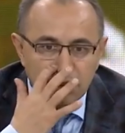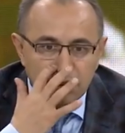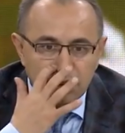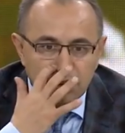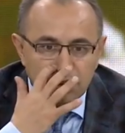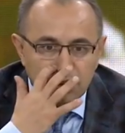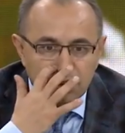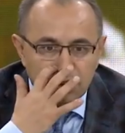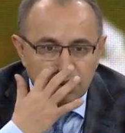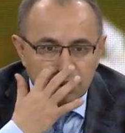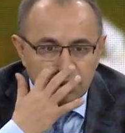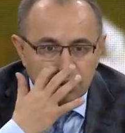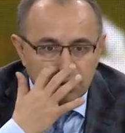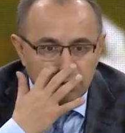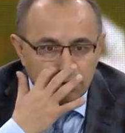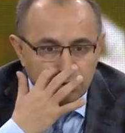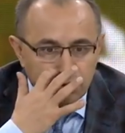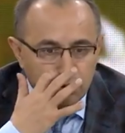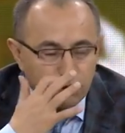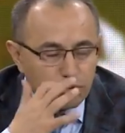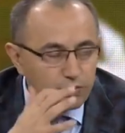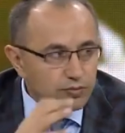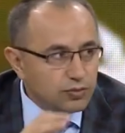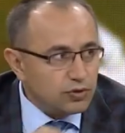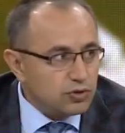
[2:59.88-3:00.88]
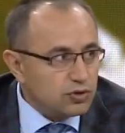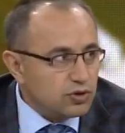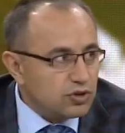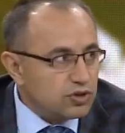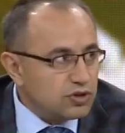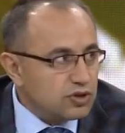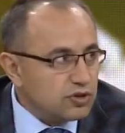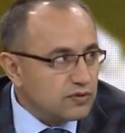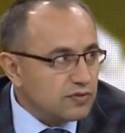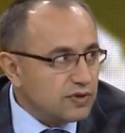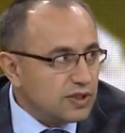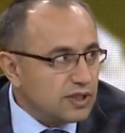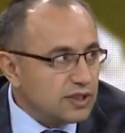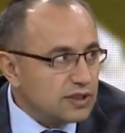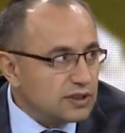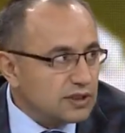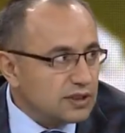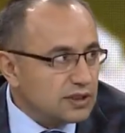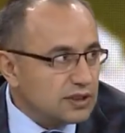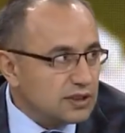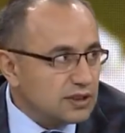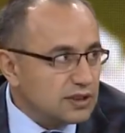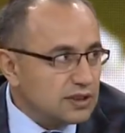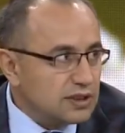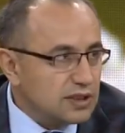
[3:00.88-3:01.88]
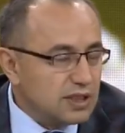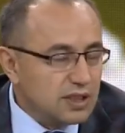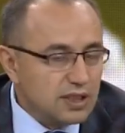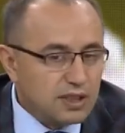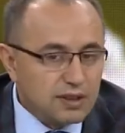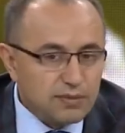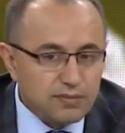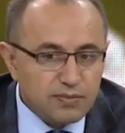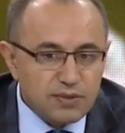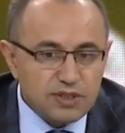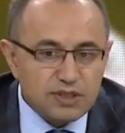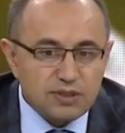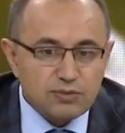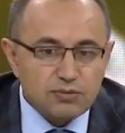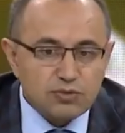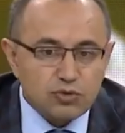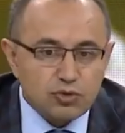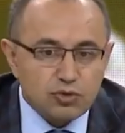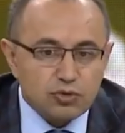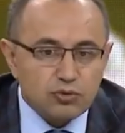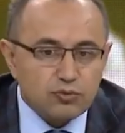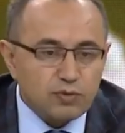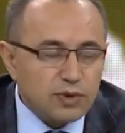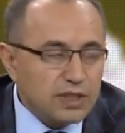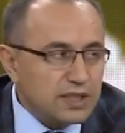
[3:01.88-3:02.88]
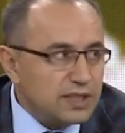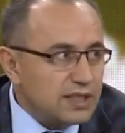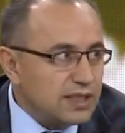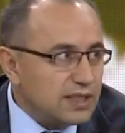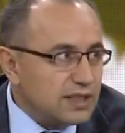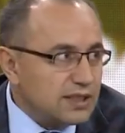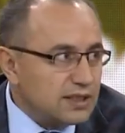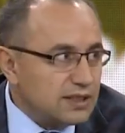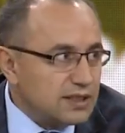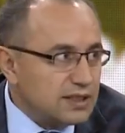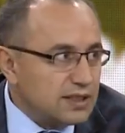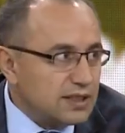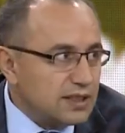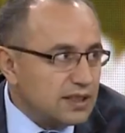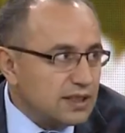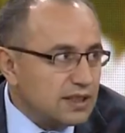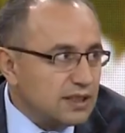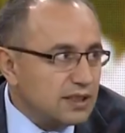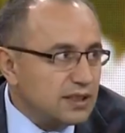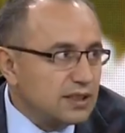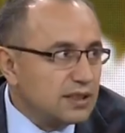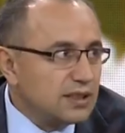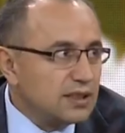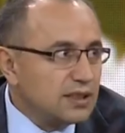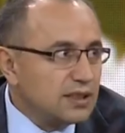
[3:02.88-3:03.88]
2-2,5 milyon civarındadır. Bizim Türkmenler ise